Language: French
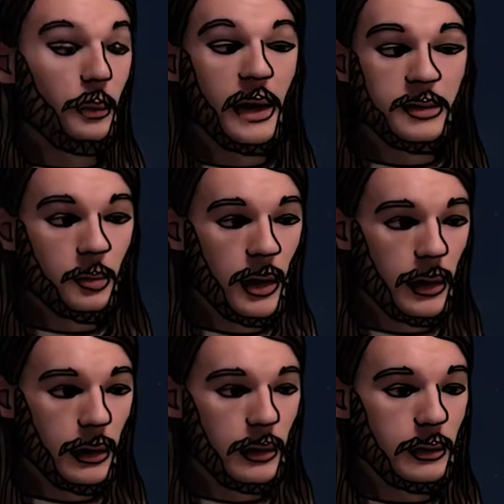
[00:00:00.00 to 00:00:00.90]
par exemple,
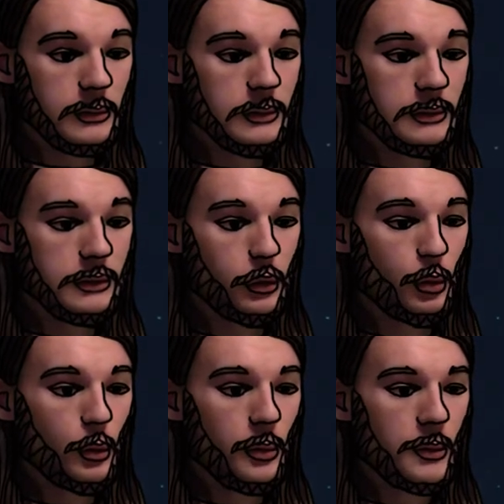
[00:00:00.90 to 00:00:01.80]
il y a deux
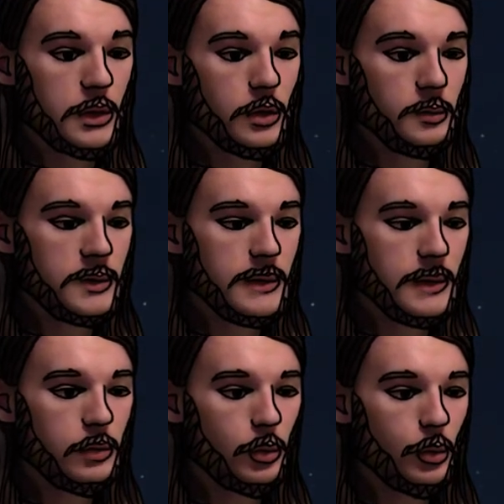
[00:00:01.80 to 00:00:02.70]
mois, ma job,
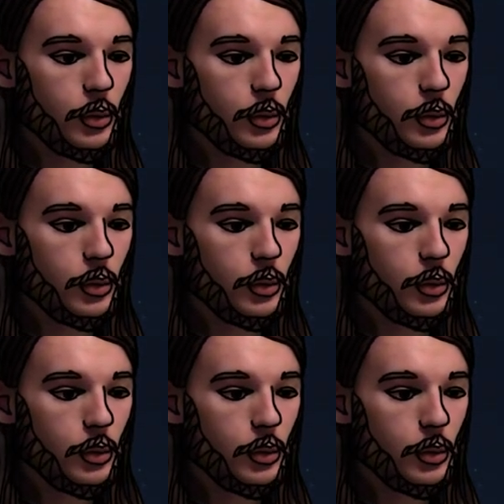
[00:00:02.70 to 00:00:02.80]
c'était de